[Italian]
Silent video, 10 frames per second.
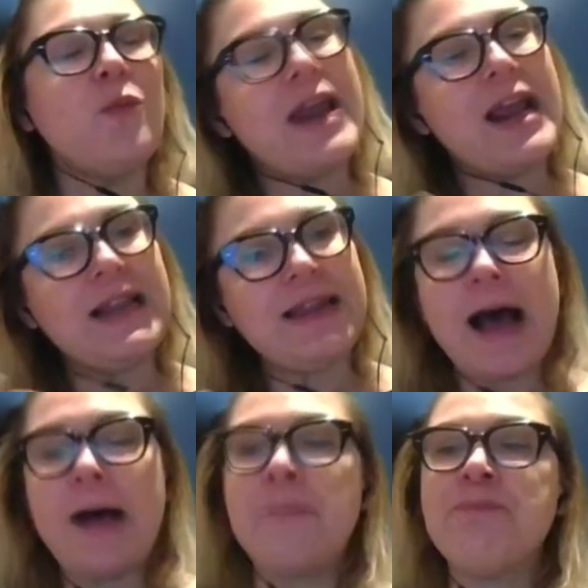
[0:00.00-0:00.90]
una
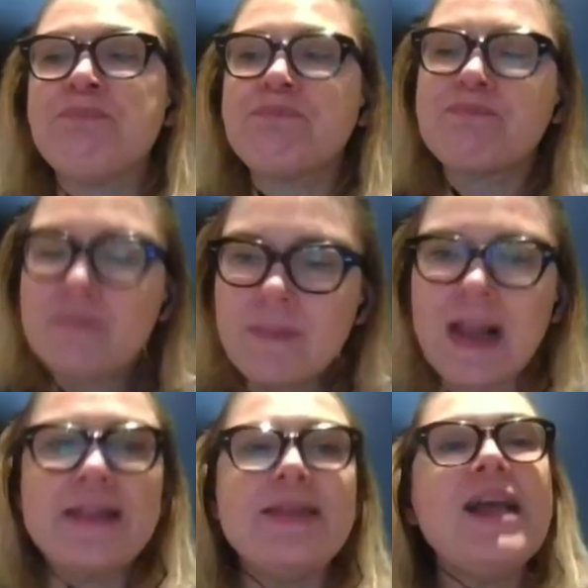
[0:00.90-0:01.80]
realtà
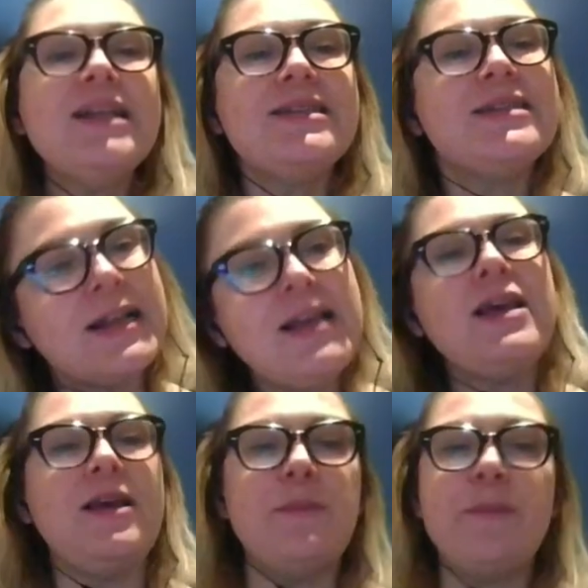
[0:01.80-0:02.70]
densa
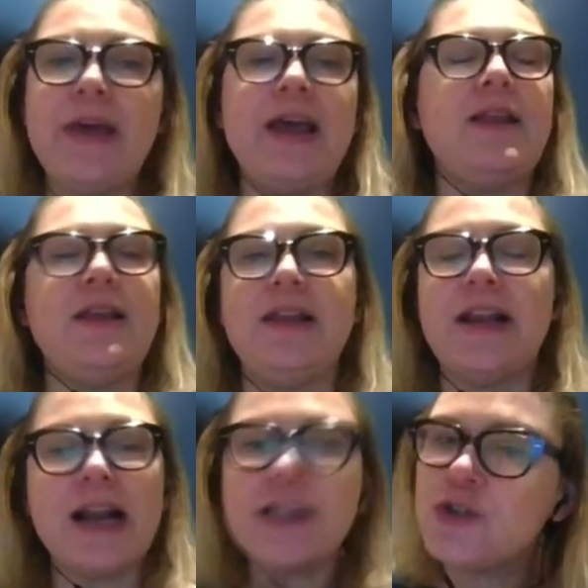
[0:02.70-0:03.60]
di impegni, di
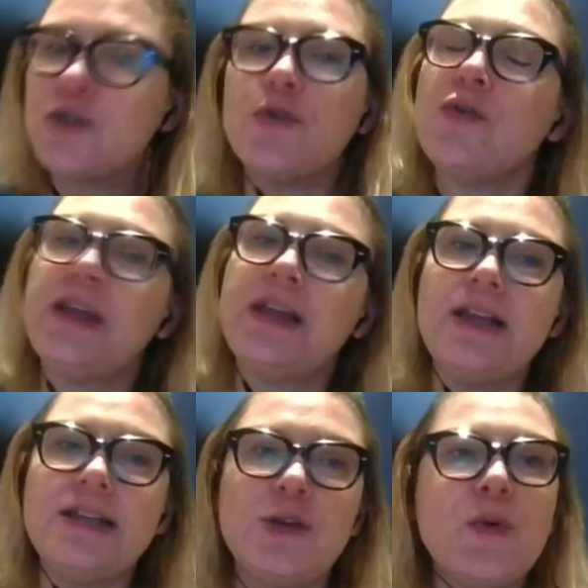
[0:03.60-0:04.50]
relazioni,
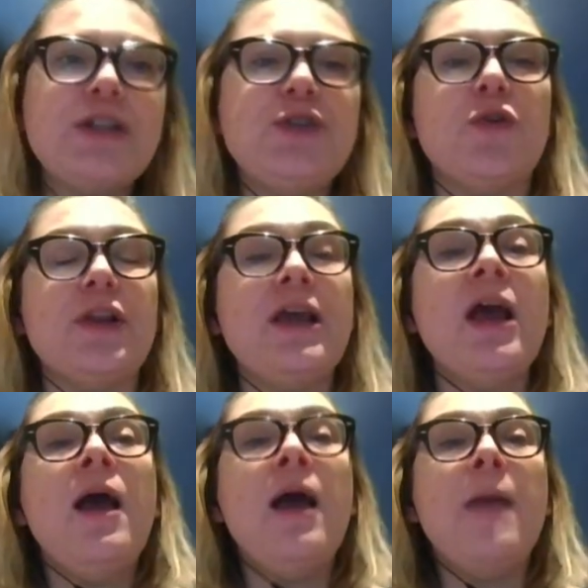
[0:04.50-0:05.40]
di situazioni,
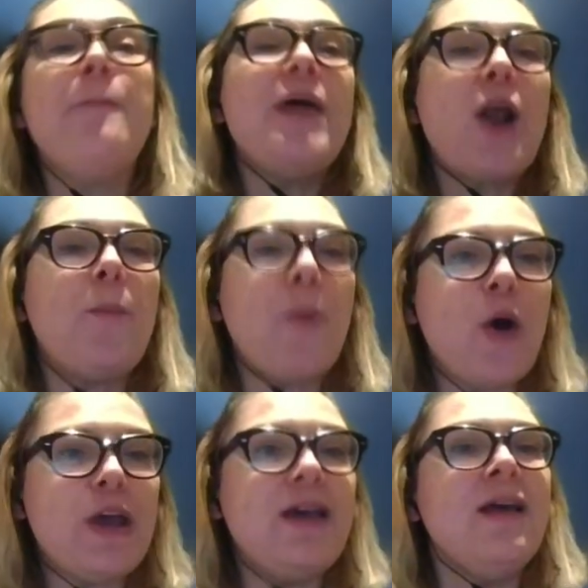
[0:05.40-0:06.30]
però
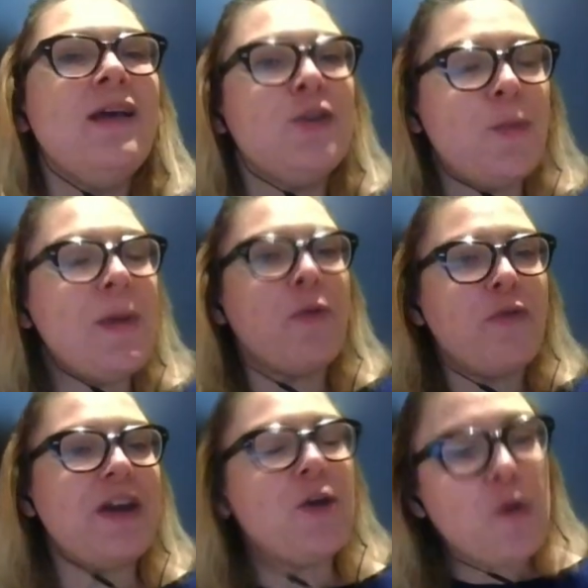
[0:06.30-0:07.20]
poi dobbiamo
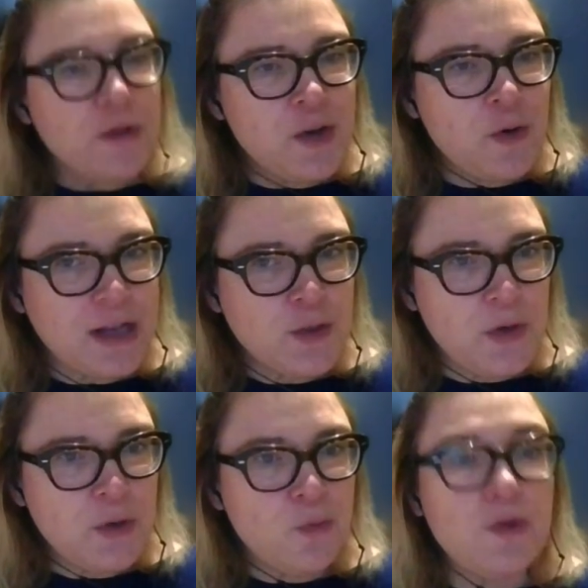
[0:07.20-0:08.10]
fare i conti con la
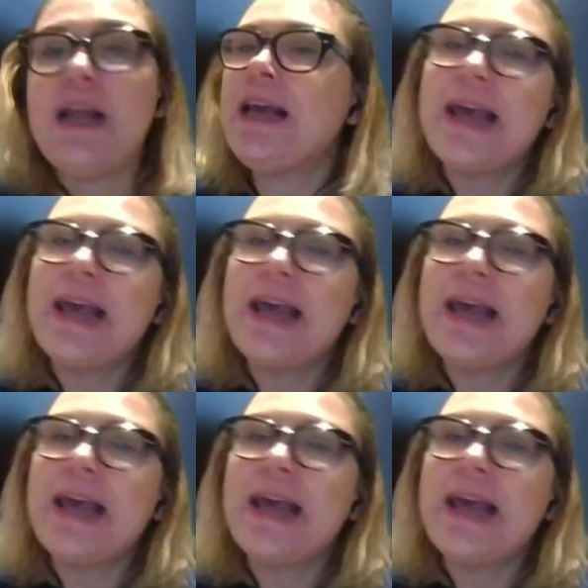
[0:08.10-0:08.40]
solitudine.